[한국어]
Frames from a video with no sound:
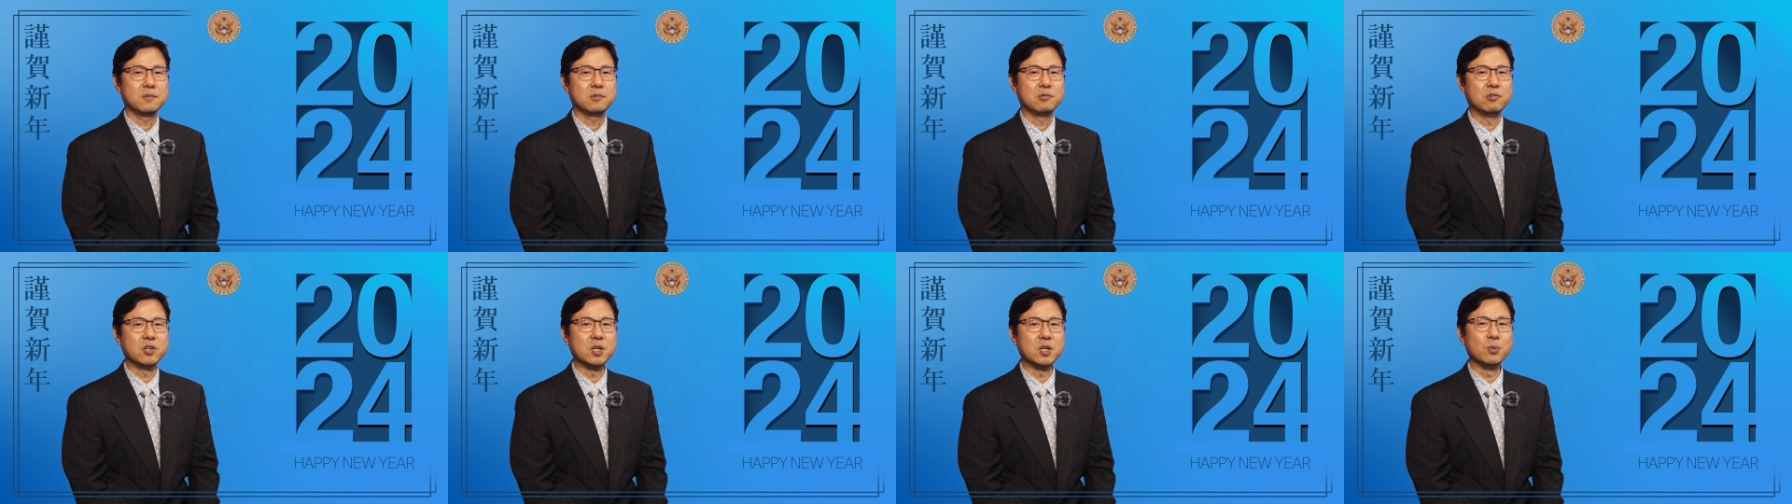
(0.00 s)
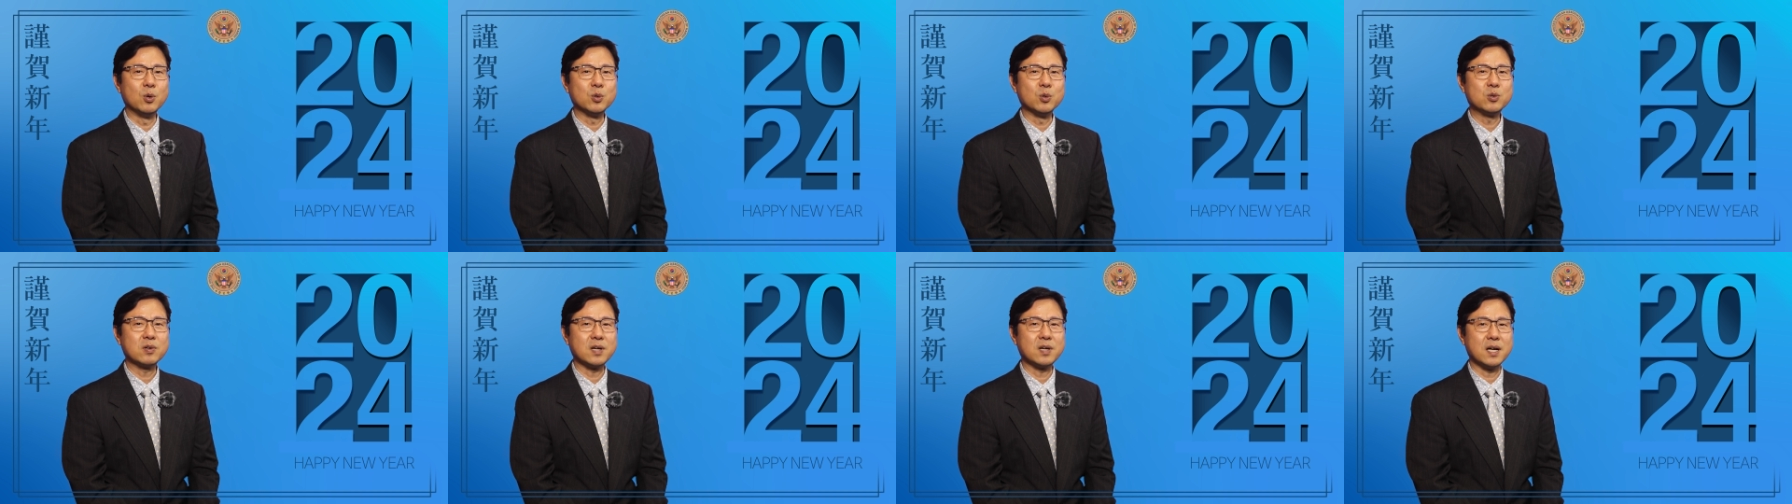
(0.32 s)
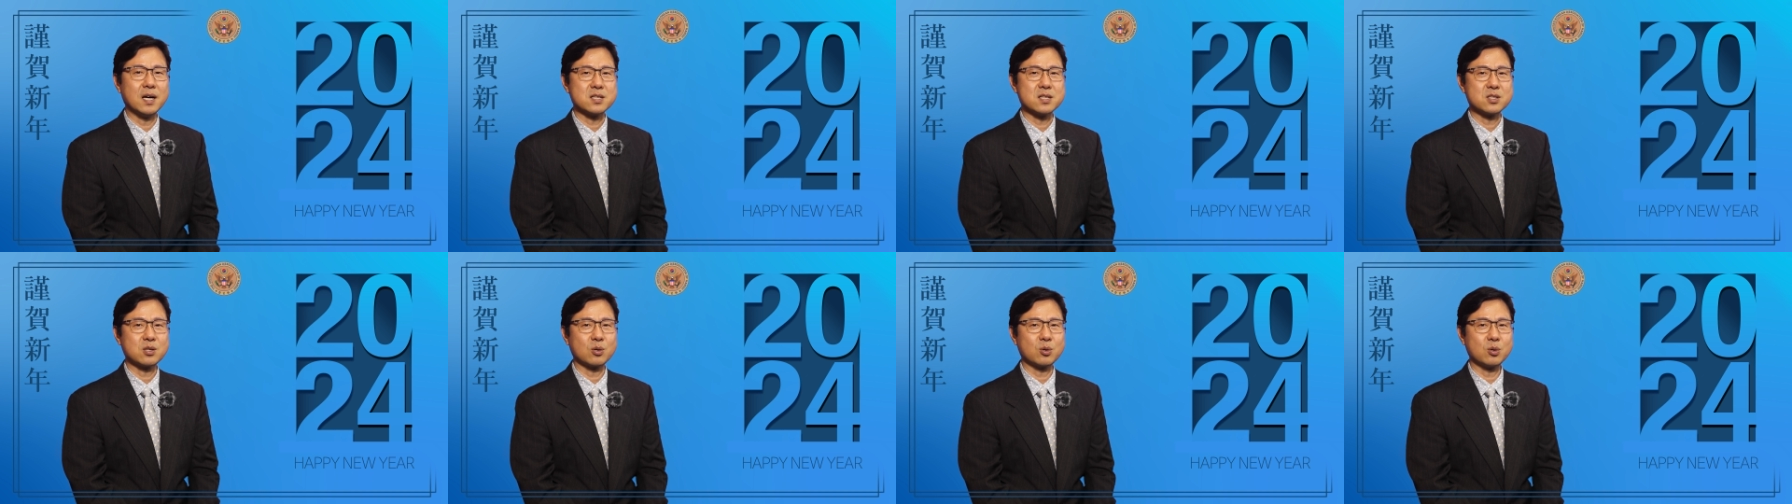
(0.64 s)
우리
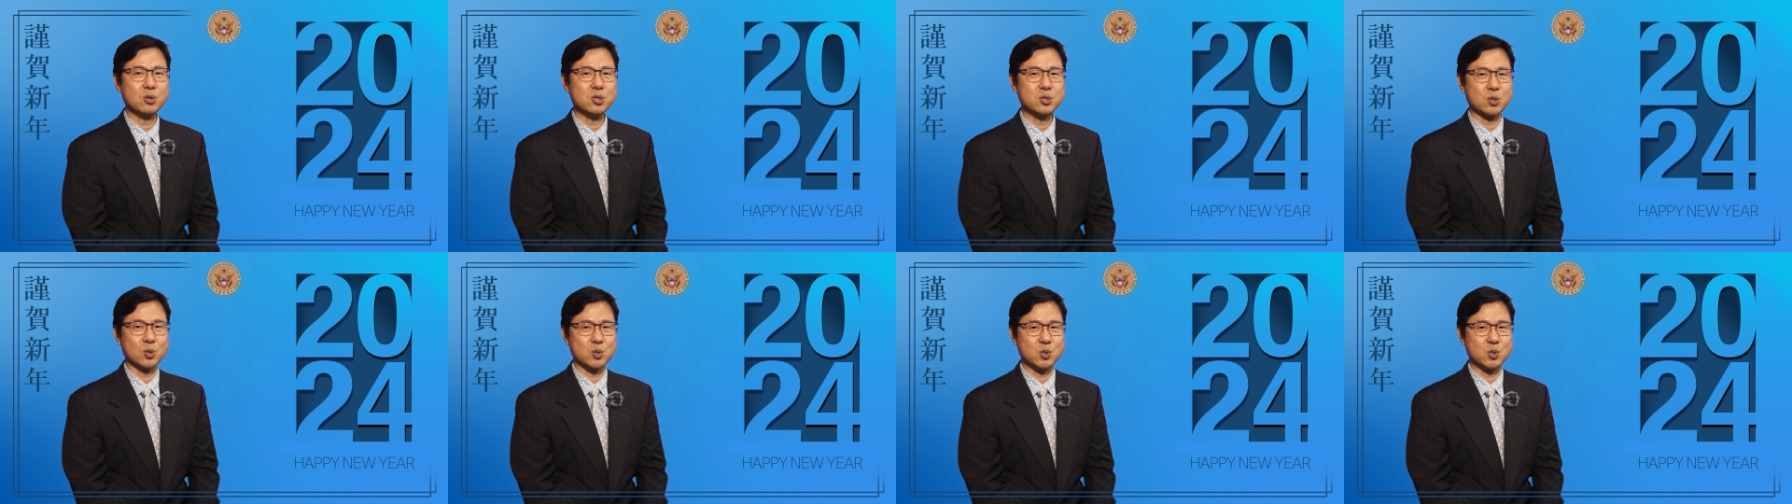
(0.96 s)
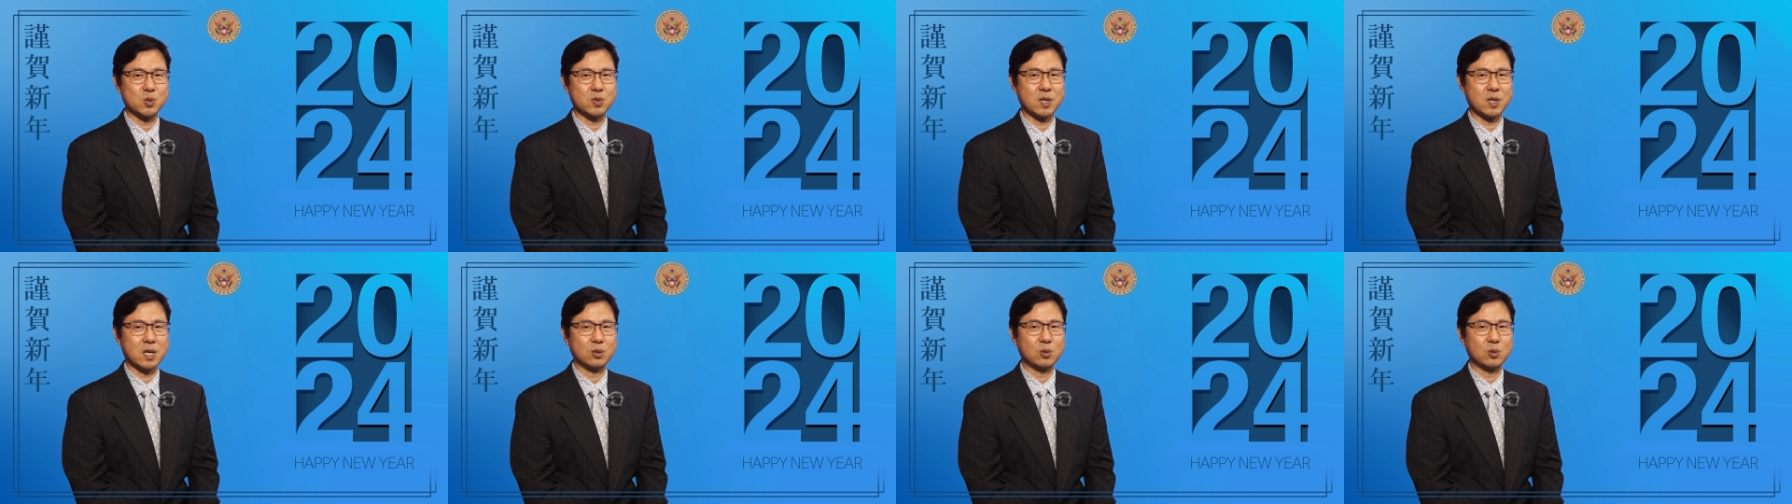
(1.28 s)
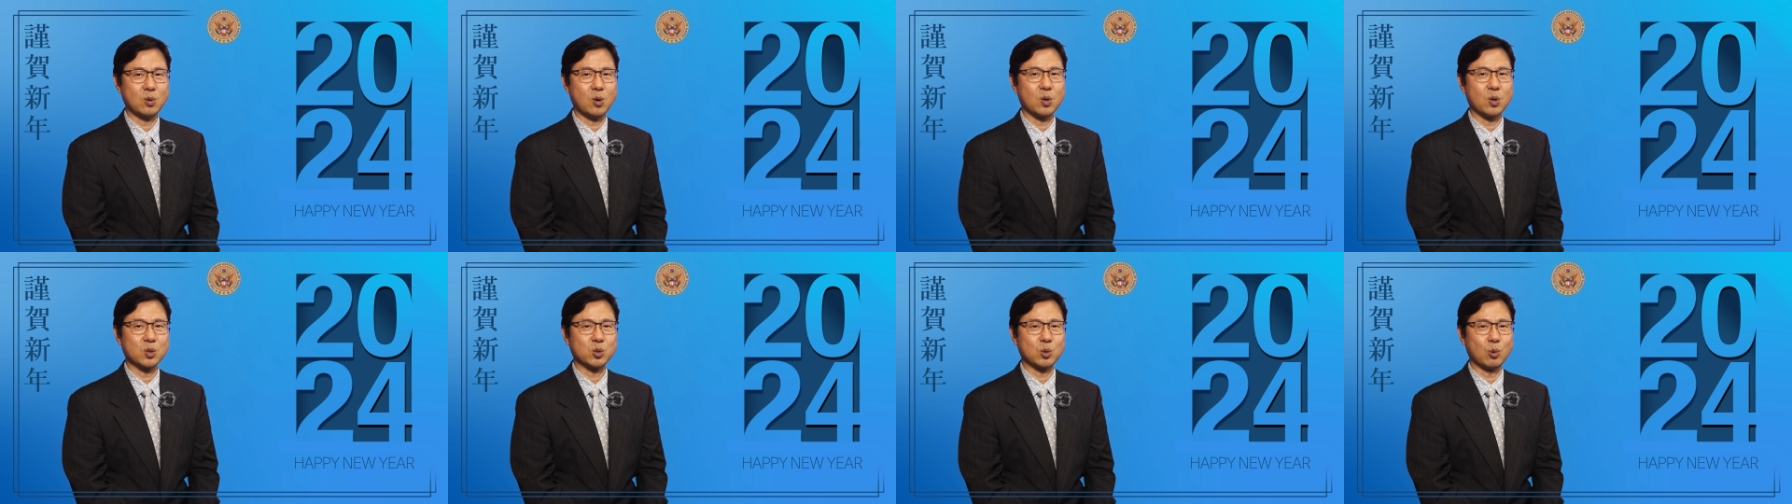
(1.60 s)
모두가 서로를
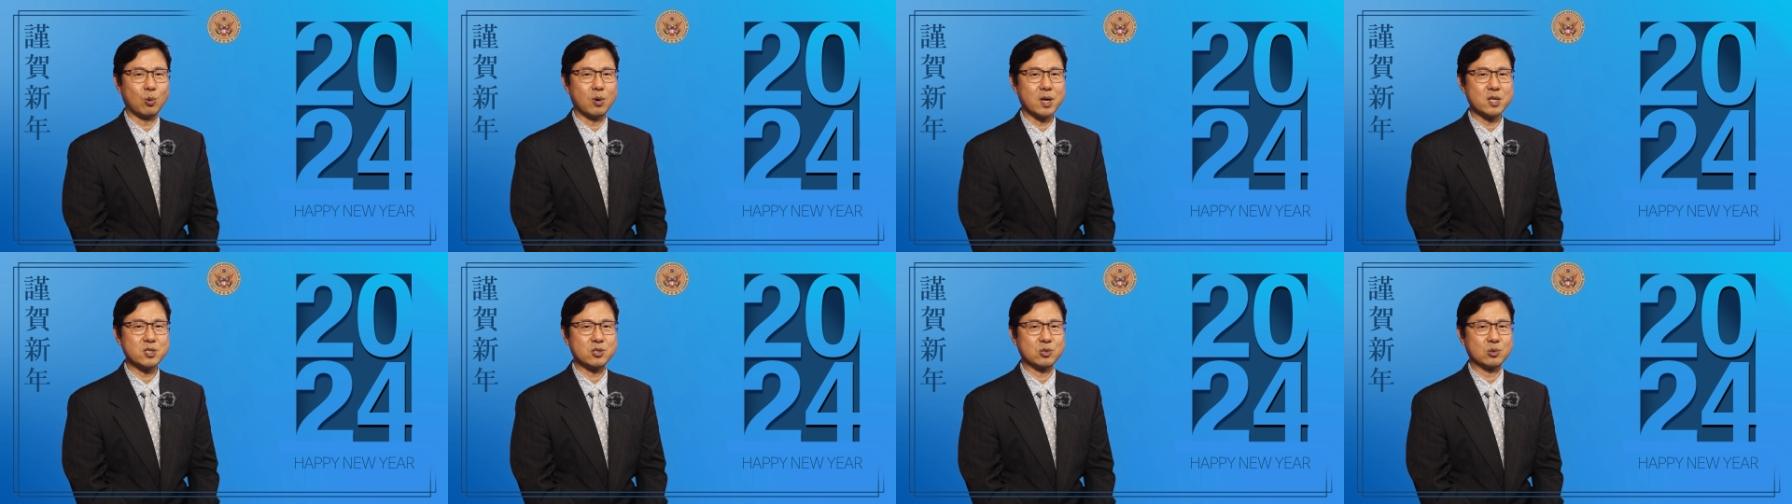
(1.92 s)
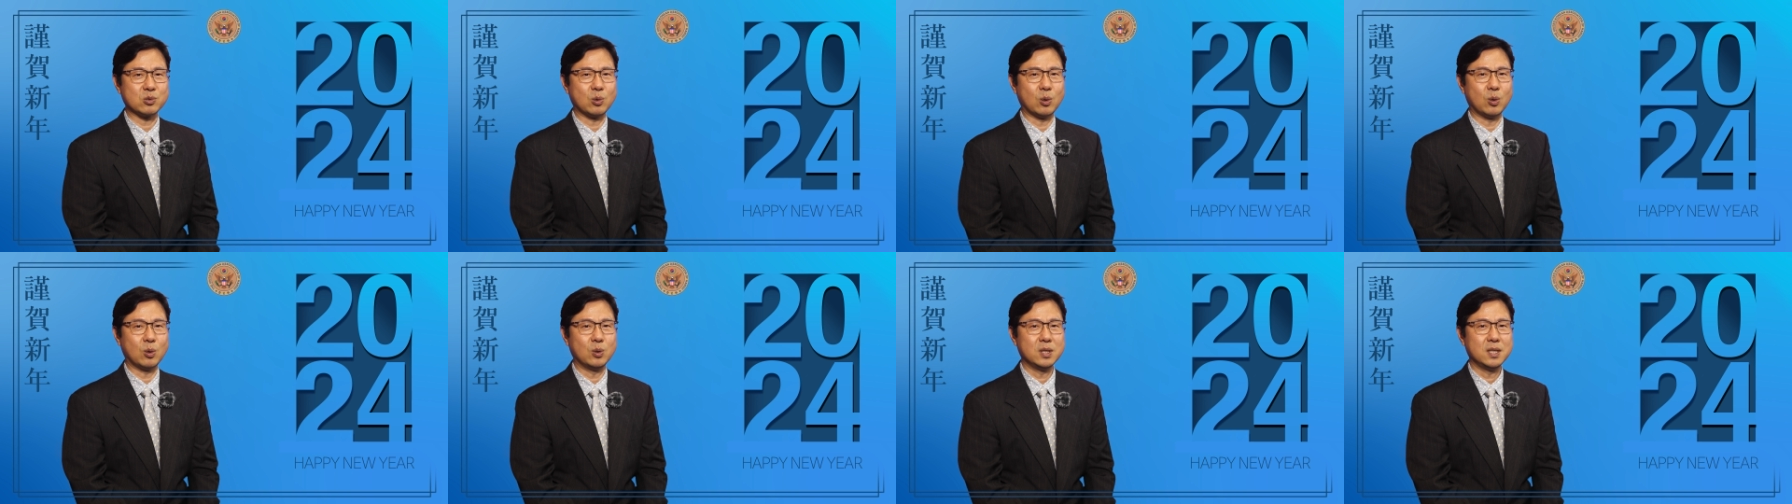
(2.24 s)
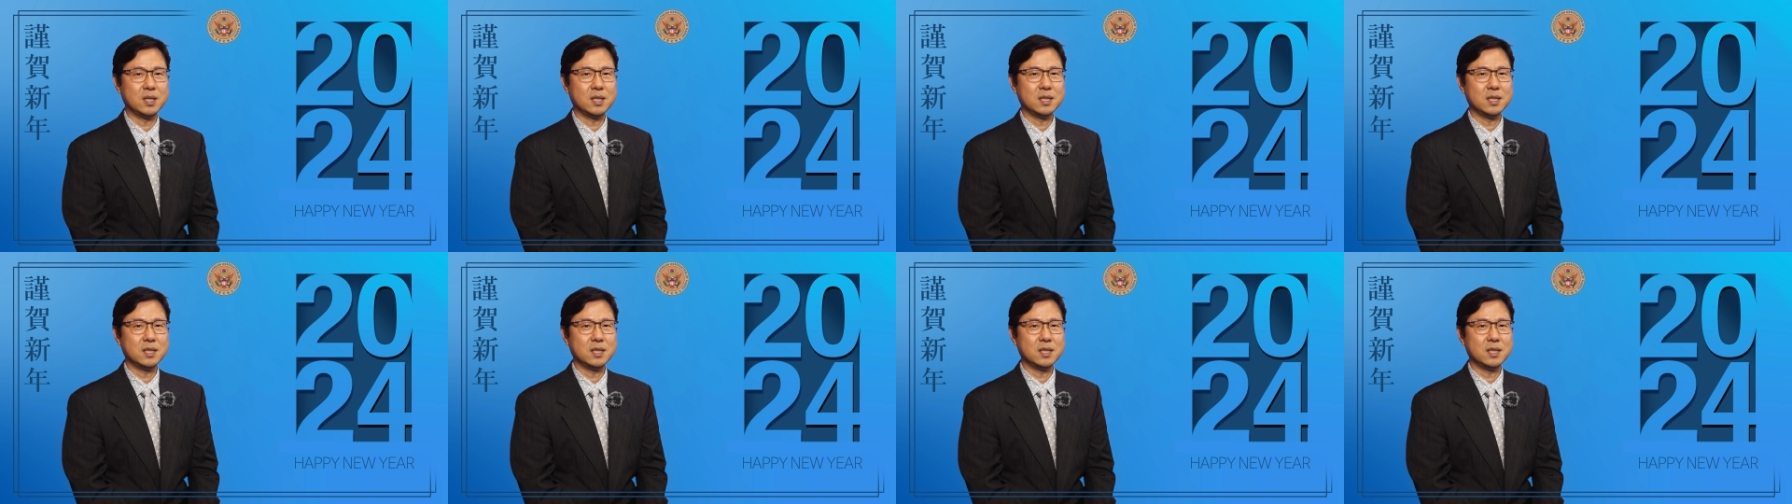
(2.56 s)
존중하고 도와주고